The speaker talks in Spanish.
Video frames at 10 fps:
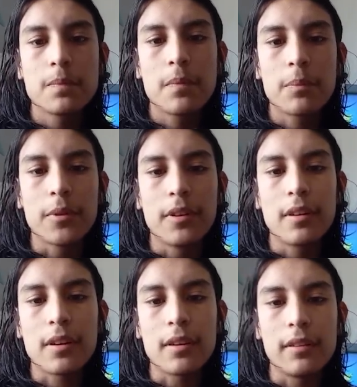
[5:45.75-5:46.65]
poder
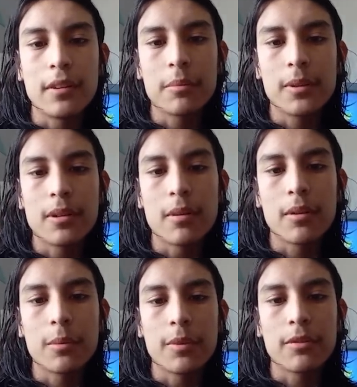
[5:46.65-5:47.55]
realizar mis trabajos
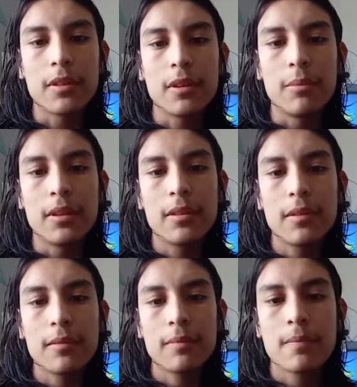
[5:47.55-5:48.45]
más fácilmente,
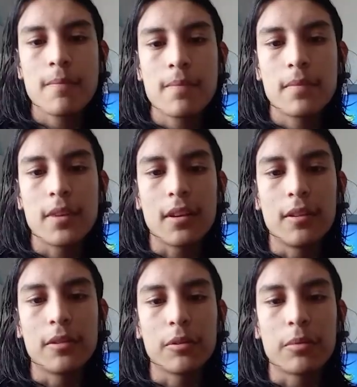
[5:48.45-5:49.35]
ya que
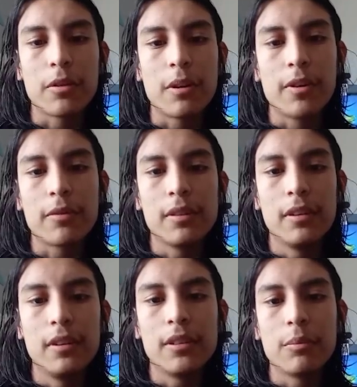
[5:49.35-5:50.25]
esos programas
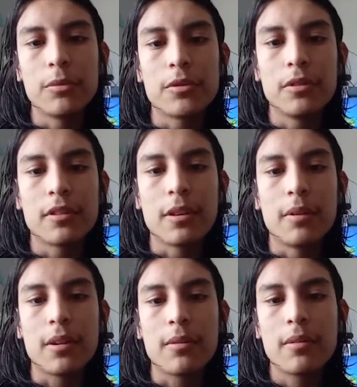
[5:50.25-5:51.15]
facilitan mucho el
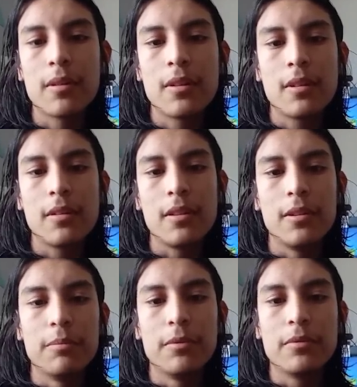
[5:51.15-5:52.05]
trabajo y
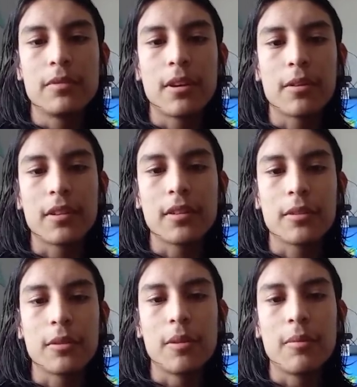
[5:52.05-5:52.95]
tengo que hacer
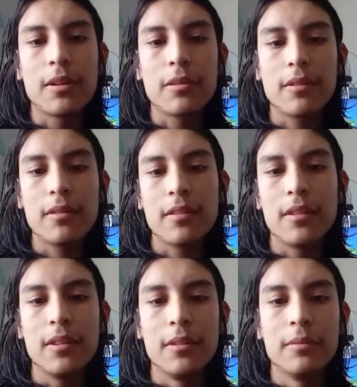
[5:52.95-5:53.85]
todo a mano
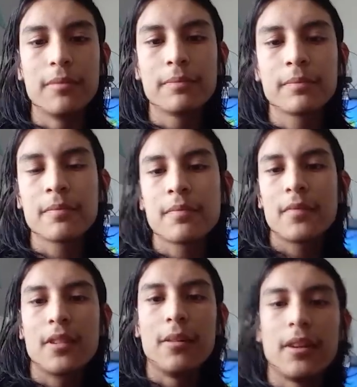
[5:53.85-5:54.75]
y
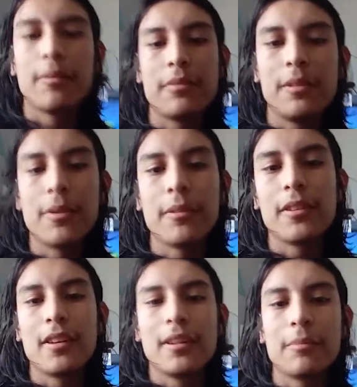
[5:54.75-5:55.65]
la verdad sí me
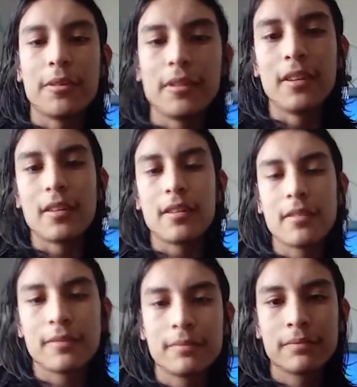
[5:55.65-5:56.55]
gustaría poder
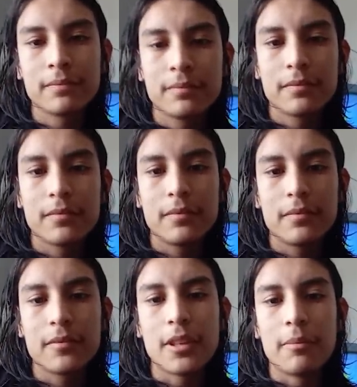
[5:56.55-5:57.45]

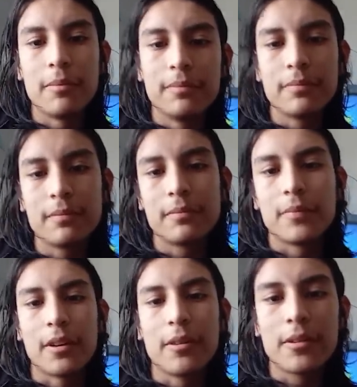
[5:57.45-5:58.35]
ser
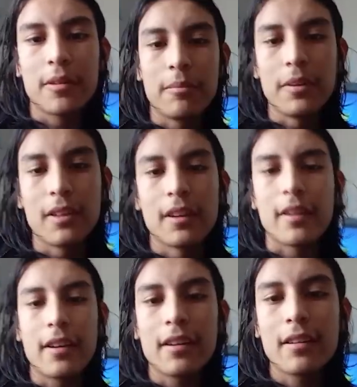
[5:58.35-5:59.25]
mejor en mi
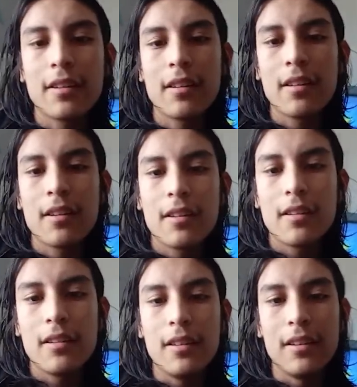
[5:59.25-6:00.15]
carrera
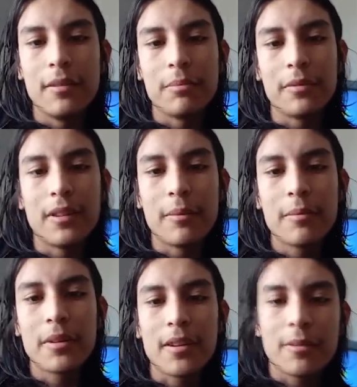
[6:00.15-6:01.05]
y pues, también
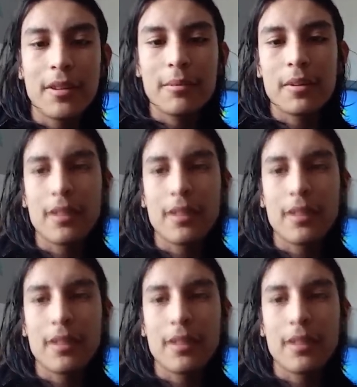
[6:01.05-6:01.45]
para jugar, para